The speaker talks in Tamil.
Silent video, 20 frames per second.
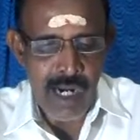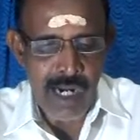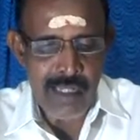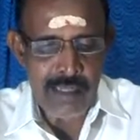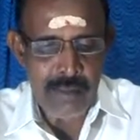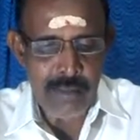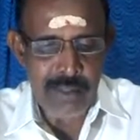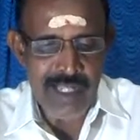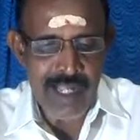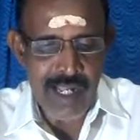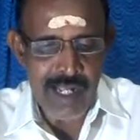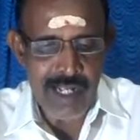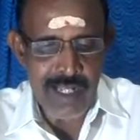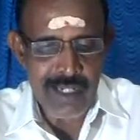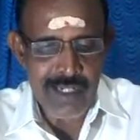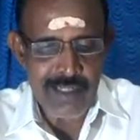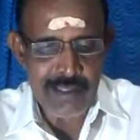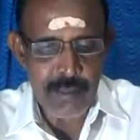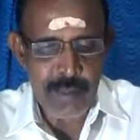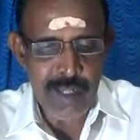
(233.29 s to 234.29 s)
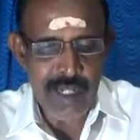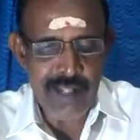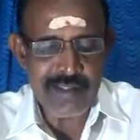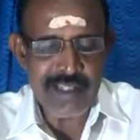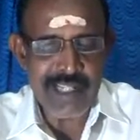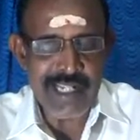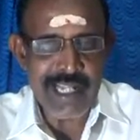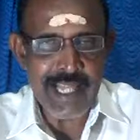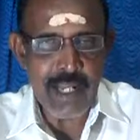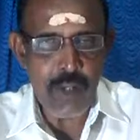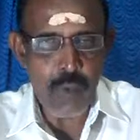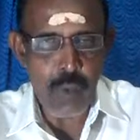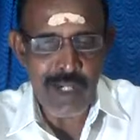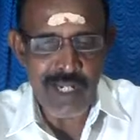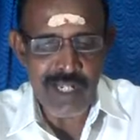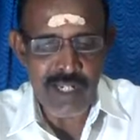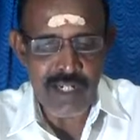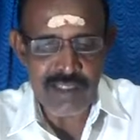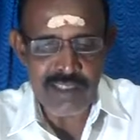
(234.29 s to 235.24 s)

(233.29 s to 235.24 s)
அடுத்தபடியாக ரிஷபராசியிலே ரோகிணி